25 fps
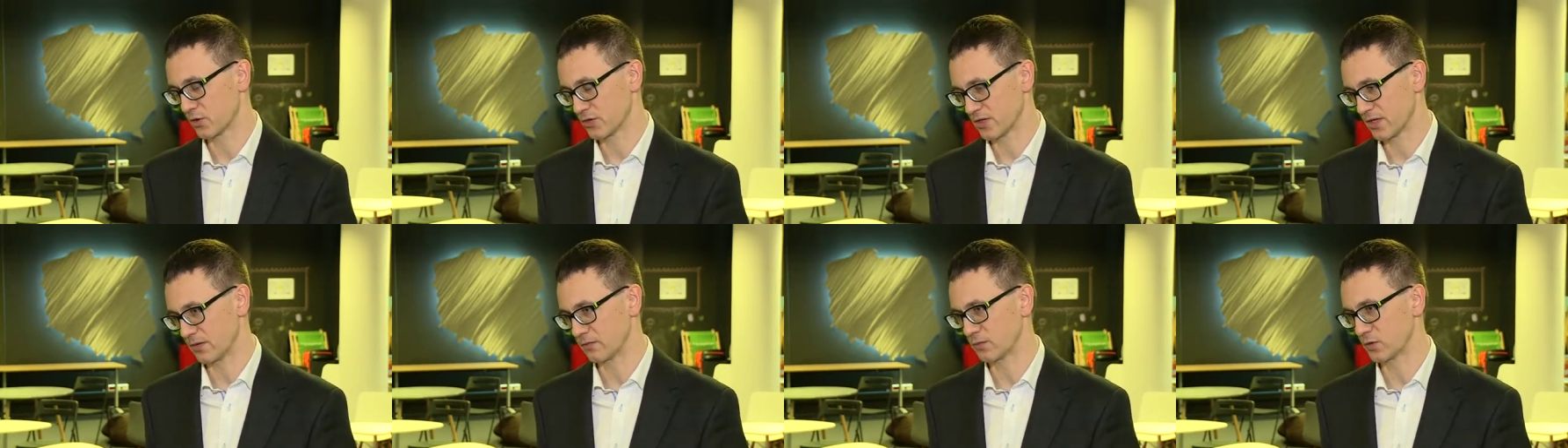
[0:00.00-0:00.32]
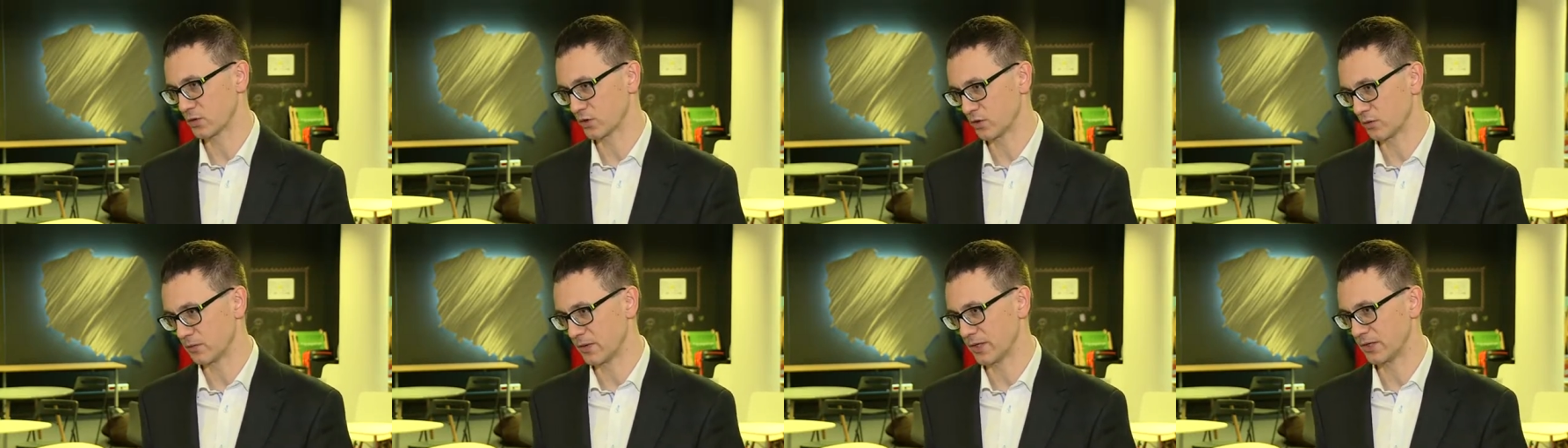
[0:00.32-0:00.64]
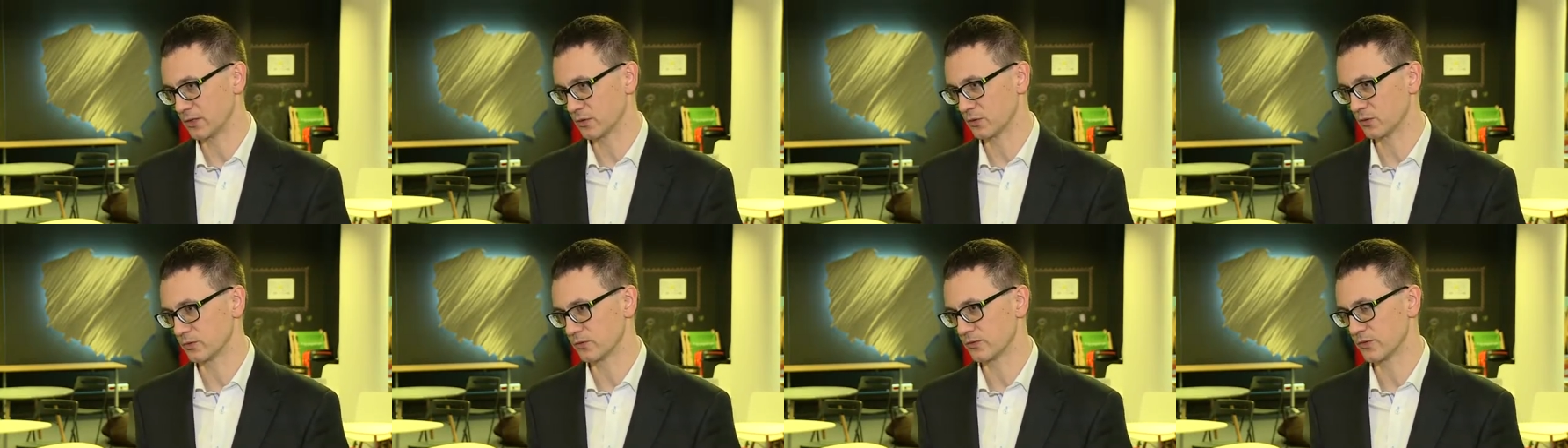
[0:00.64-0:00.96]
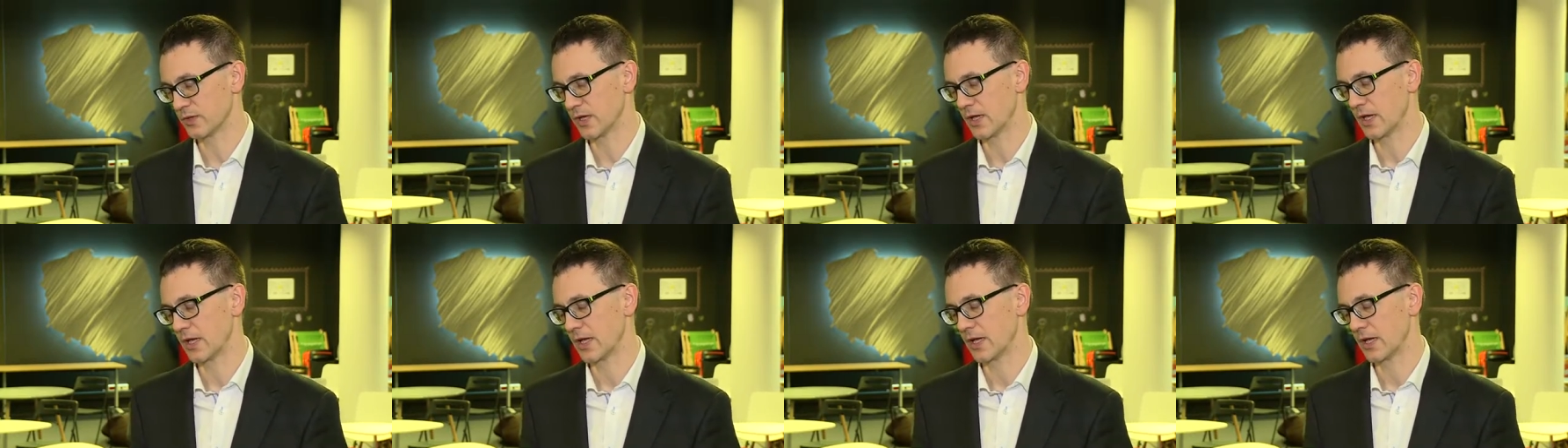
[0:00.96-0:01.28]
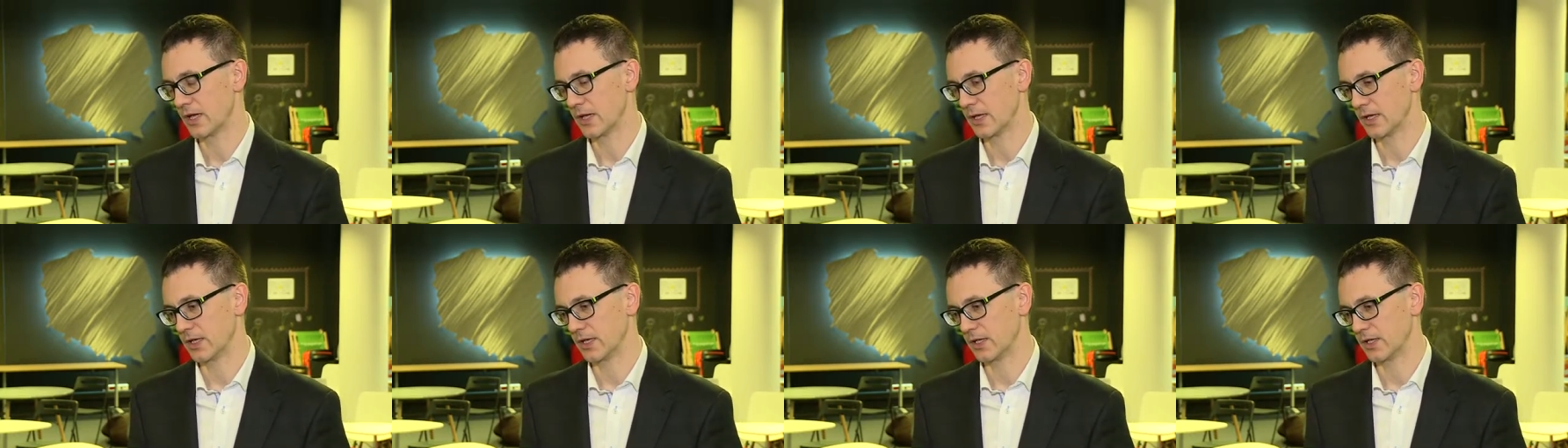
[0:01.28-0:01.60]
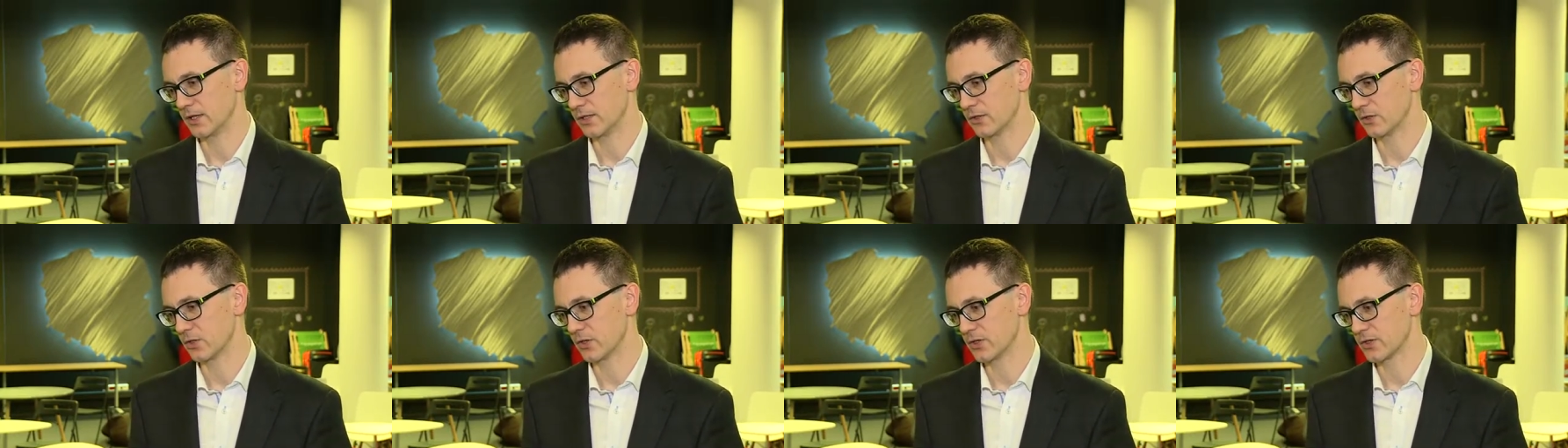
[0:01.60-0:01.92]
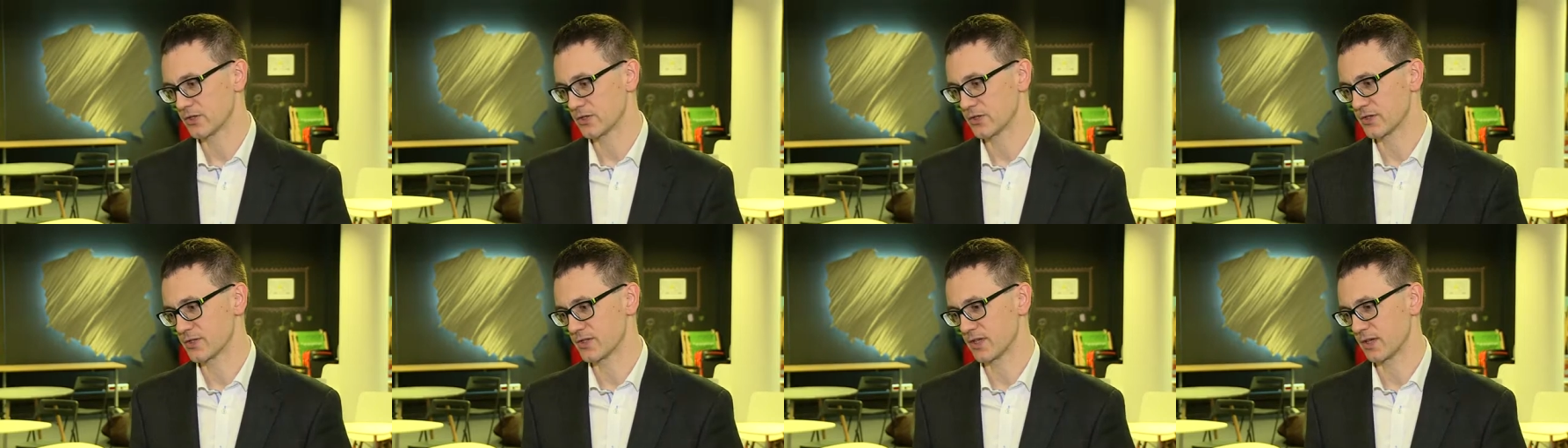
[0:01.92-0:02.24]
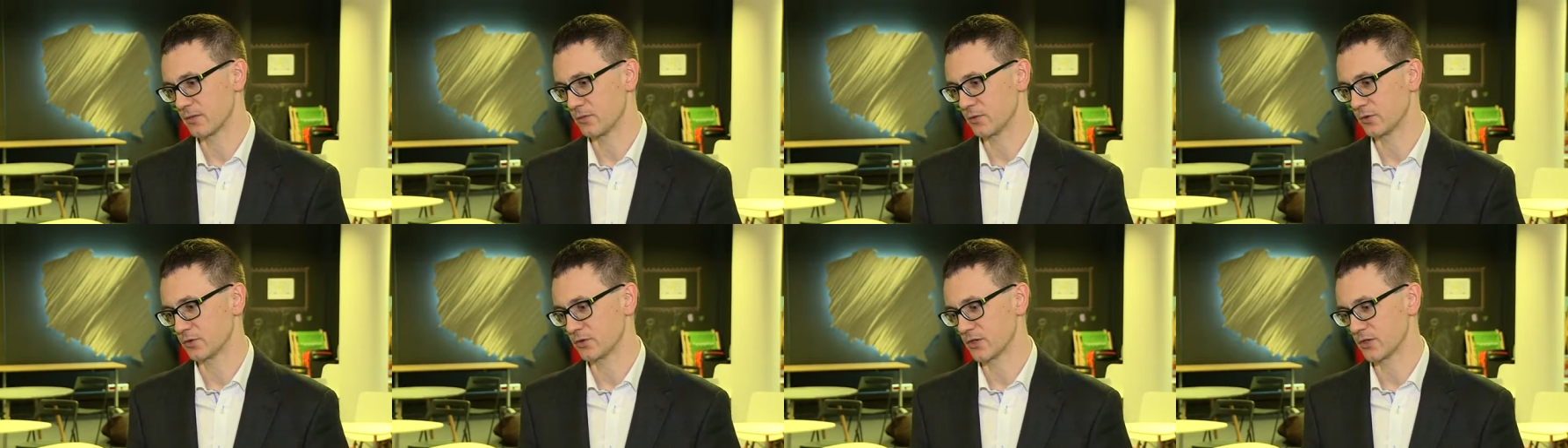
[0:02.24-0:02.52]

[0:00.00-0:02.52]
z, dokumentów e, do ich systemu.